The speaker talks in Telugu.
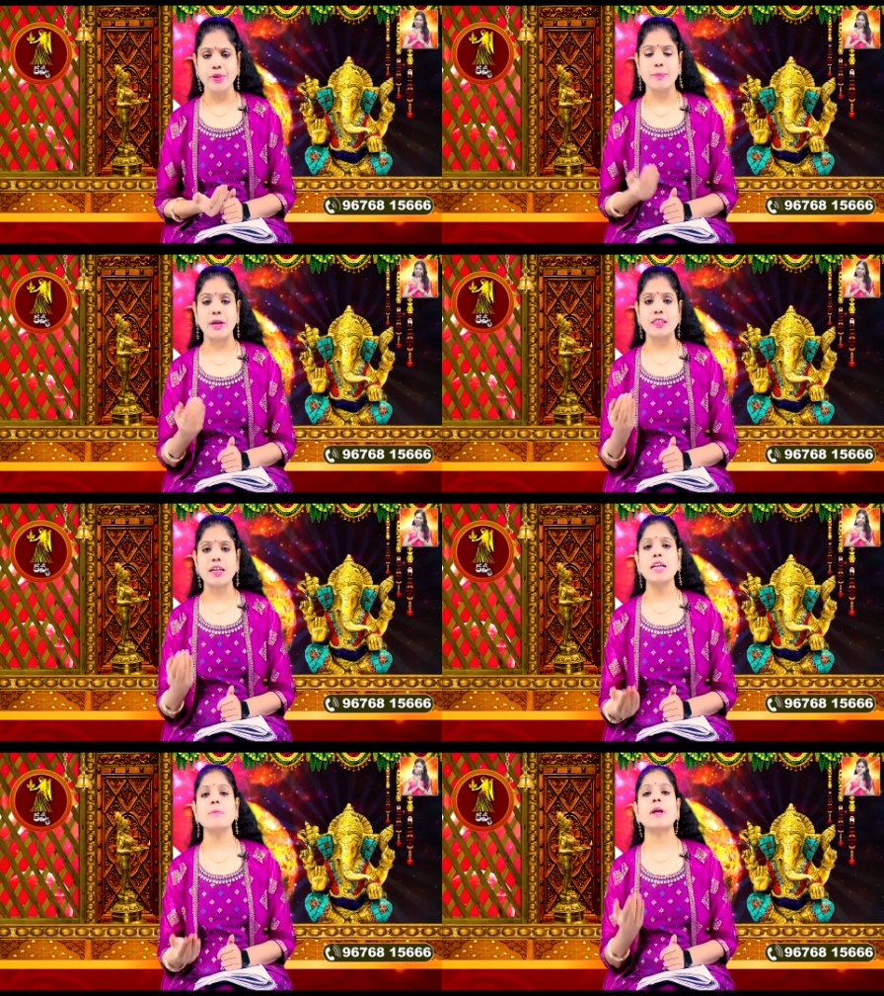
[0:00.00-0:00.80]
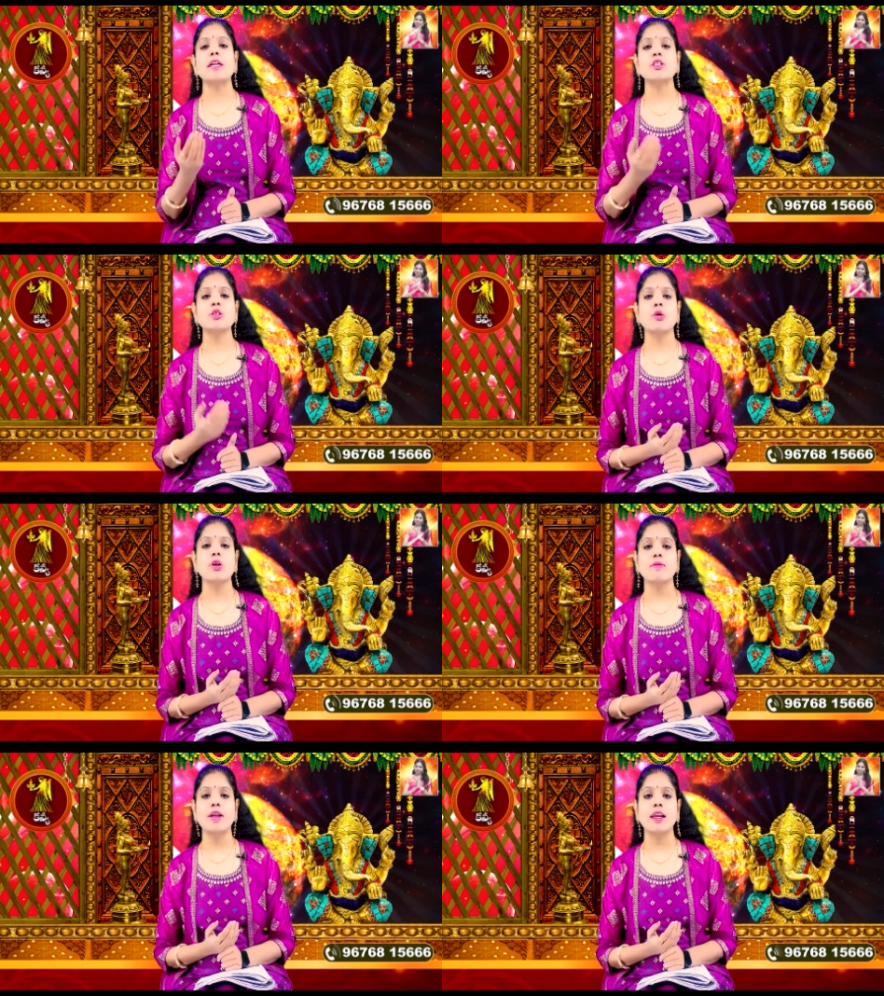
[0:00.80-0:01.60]
ఈ మంత్రాన్ని
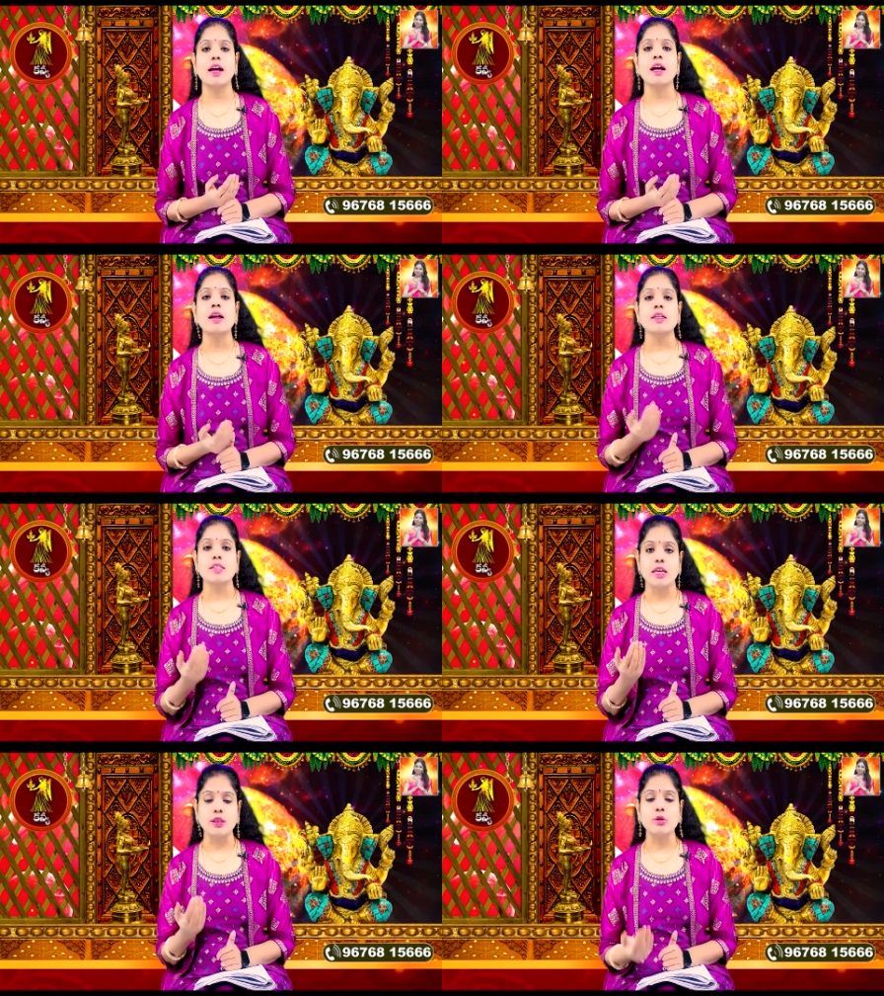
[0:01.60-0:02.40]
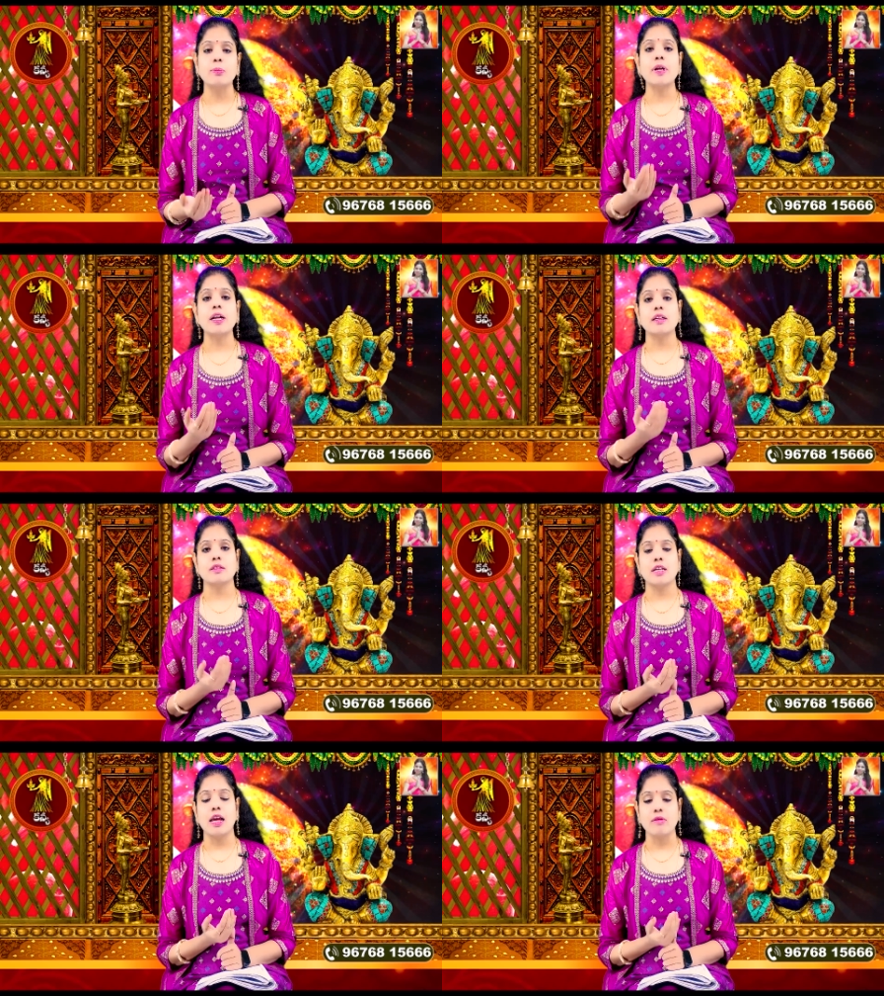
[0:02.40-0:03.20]
పఠించుకోవడం వల్ల శత్రుపీడ
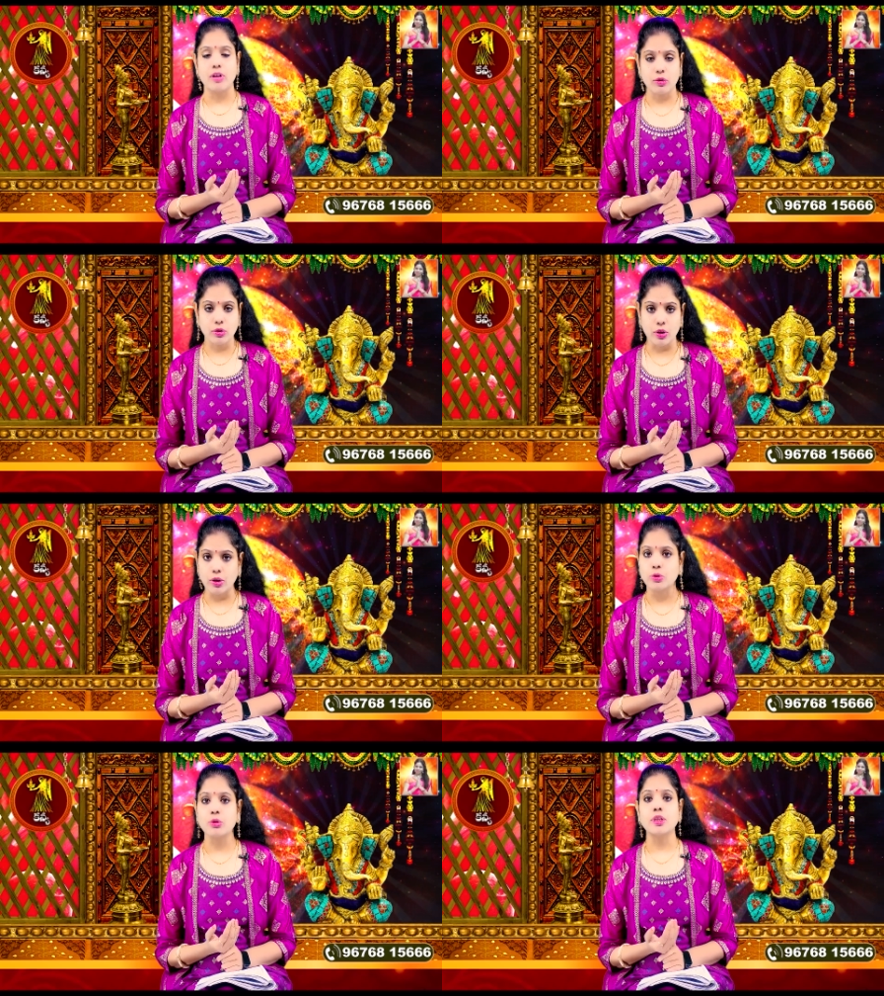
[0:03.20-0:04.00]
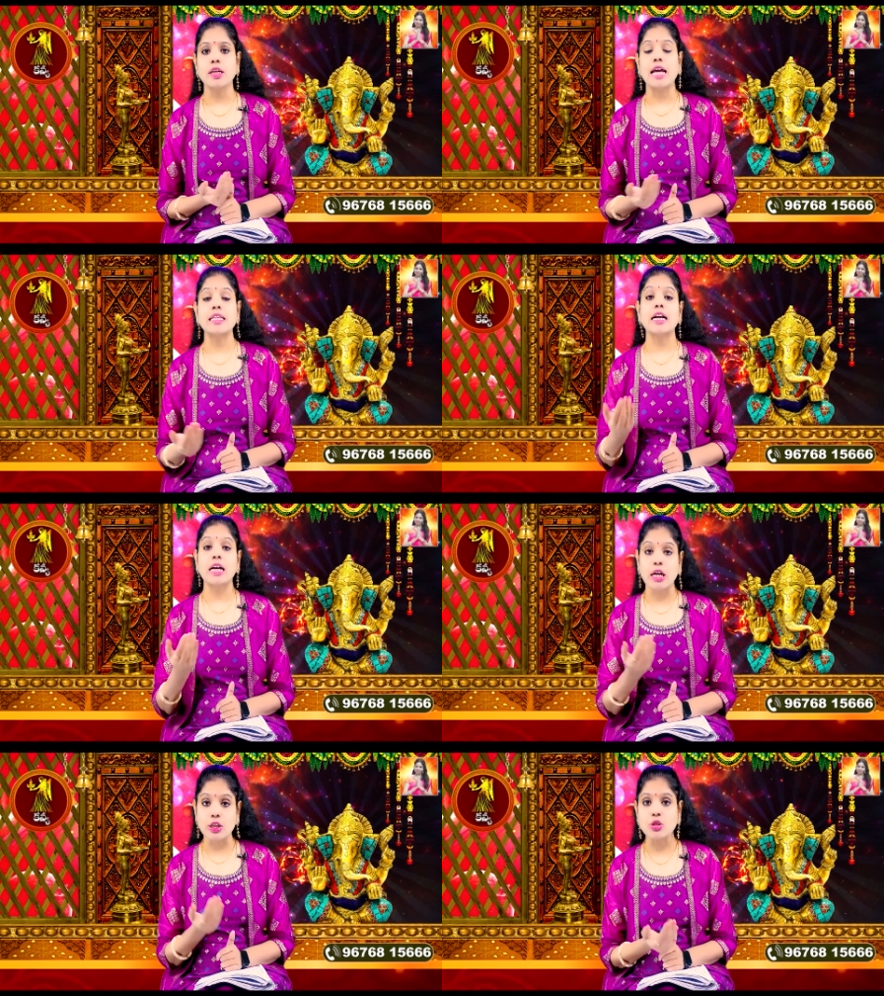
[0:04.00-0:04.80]
చాలా వరకు తగ్గుతుంది అధిక
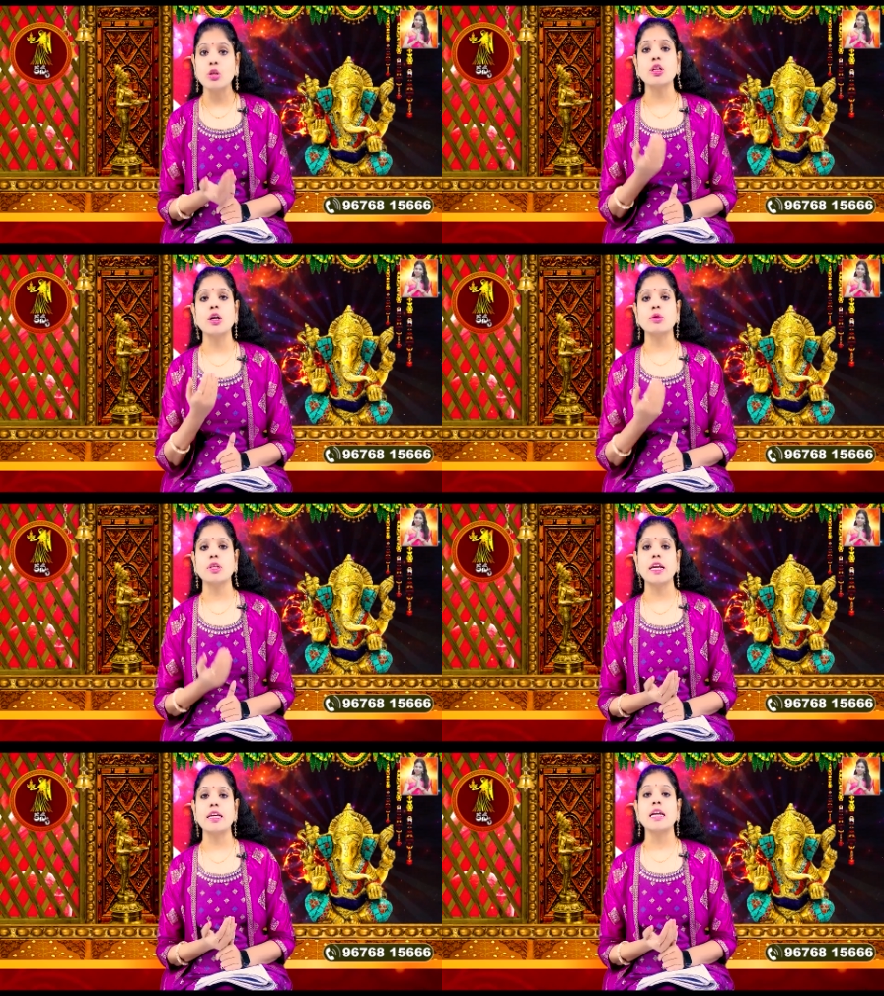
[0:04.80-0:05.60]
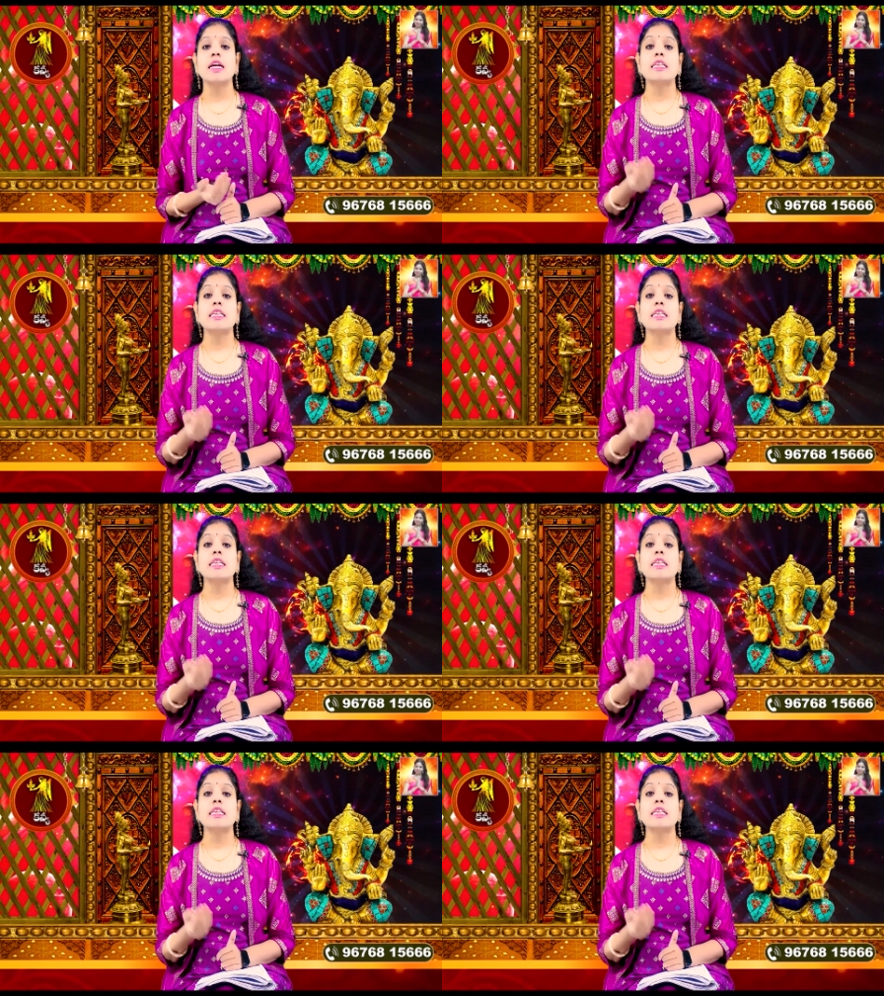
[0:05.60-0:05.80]
ఖర్చులు తగ్గుతాయి